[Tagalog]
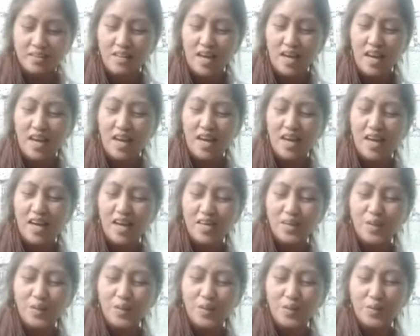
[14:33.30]
Raha
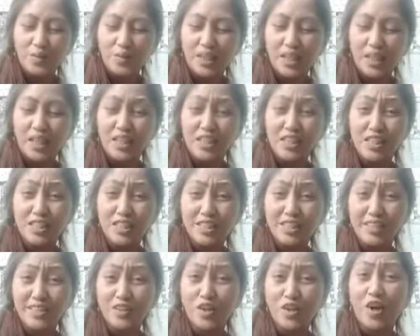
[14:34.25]
kayo.
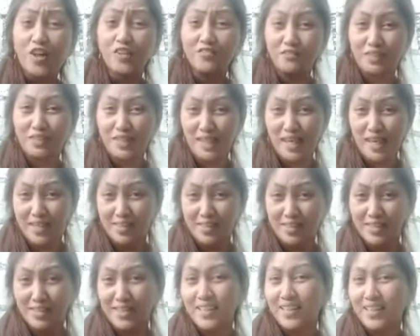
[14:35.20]
Instill
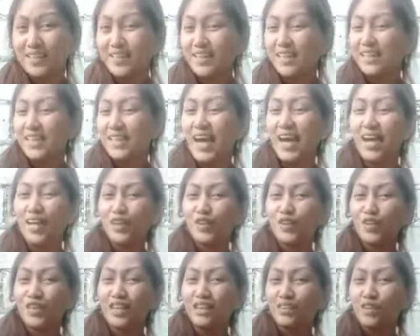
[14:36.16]
confidence
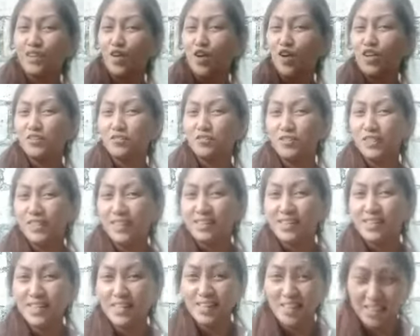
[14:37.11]
nagkakaroon ka ng
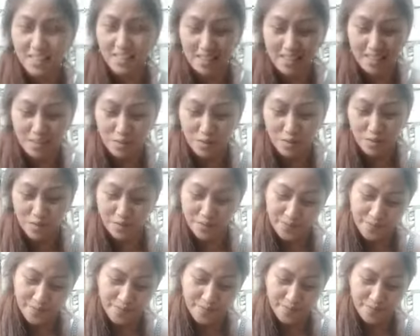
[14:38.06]
confidence sa sarili mo.
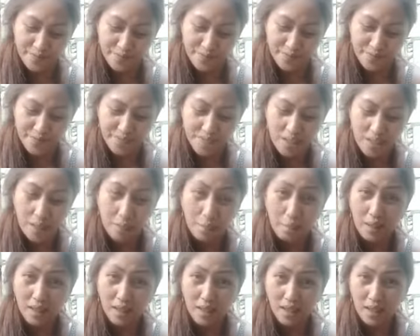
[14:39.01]

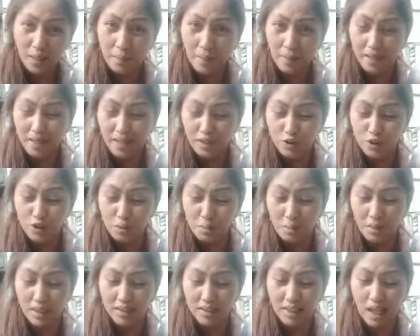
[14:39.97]
Yan, bagay na bagay ito
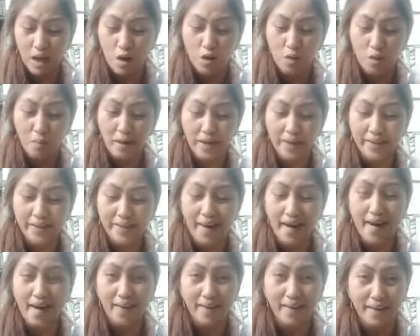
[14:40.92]
sa mga taong
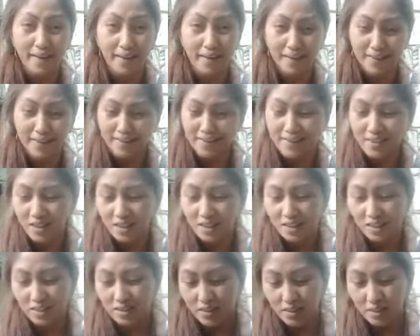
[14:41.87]
mahiyain,
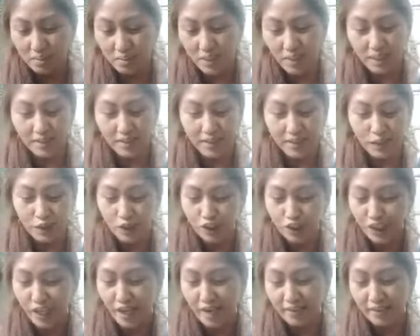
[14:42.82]
sa mga
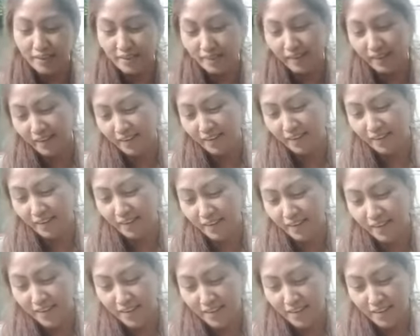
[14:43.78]

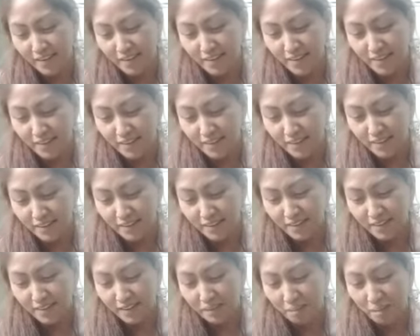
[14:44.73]
negosyante.
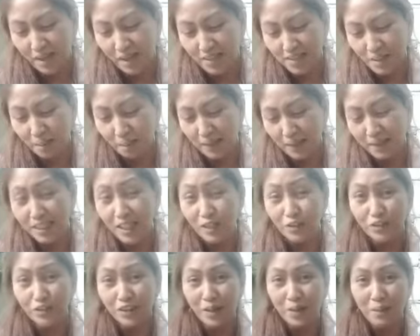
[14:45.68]
'Di ba sa
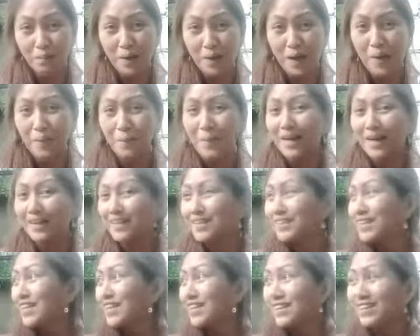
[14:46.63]
panahon ngayon
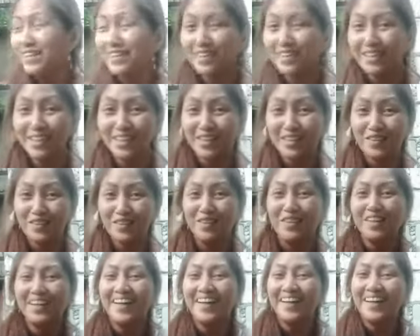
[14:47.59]
pakapalan talaga ng ano?